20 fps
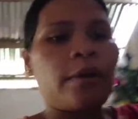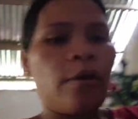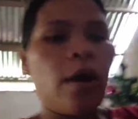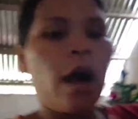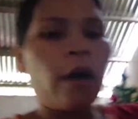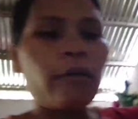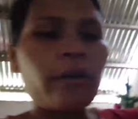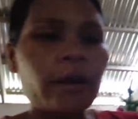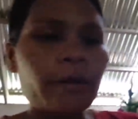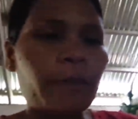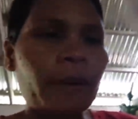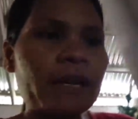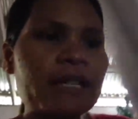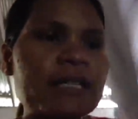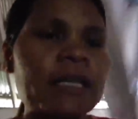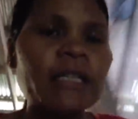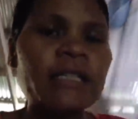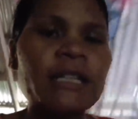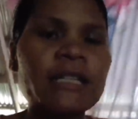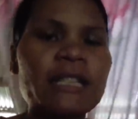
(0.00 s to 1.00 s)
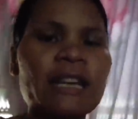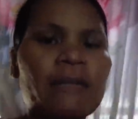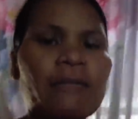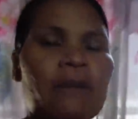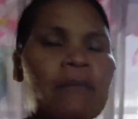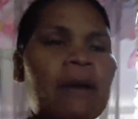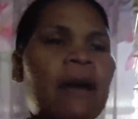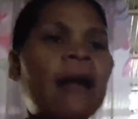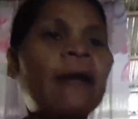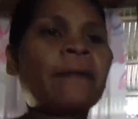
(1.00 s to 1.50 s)
Magkuha kong ipa-snack sa isang
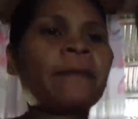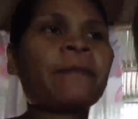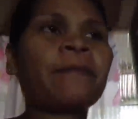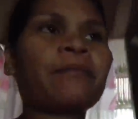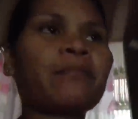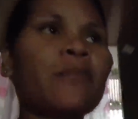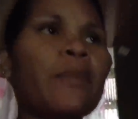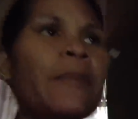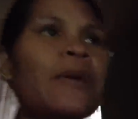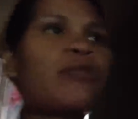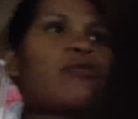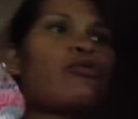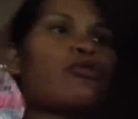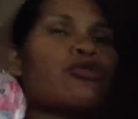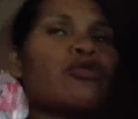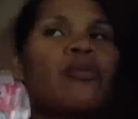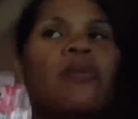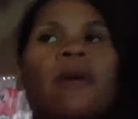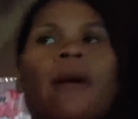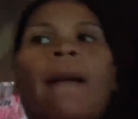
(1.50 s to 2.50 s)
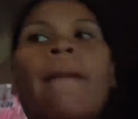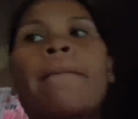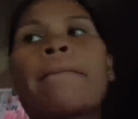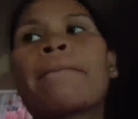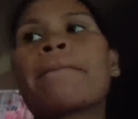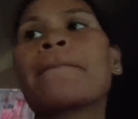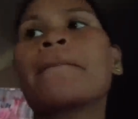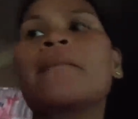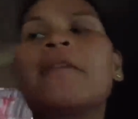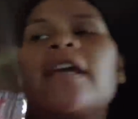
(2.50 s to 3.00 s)
mama. Magpasusok.
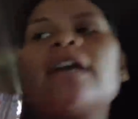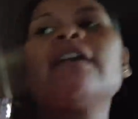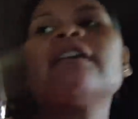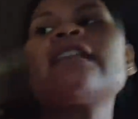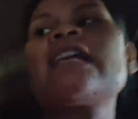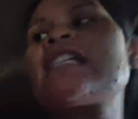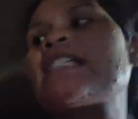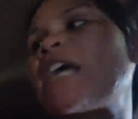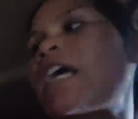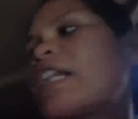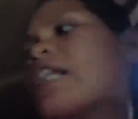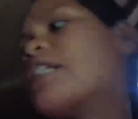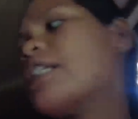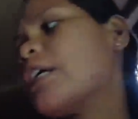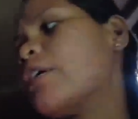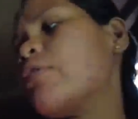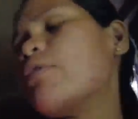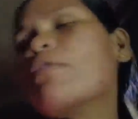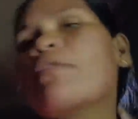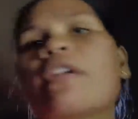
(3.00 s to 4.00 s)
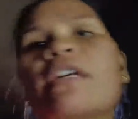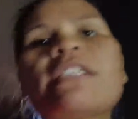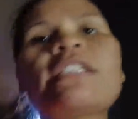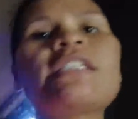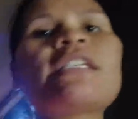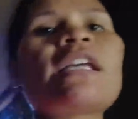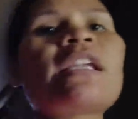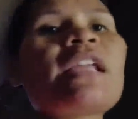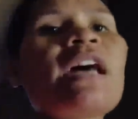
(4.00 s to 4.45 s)
Ikatasan na siguro na si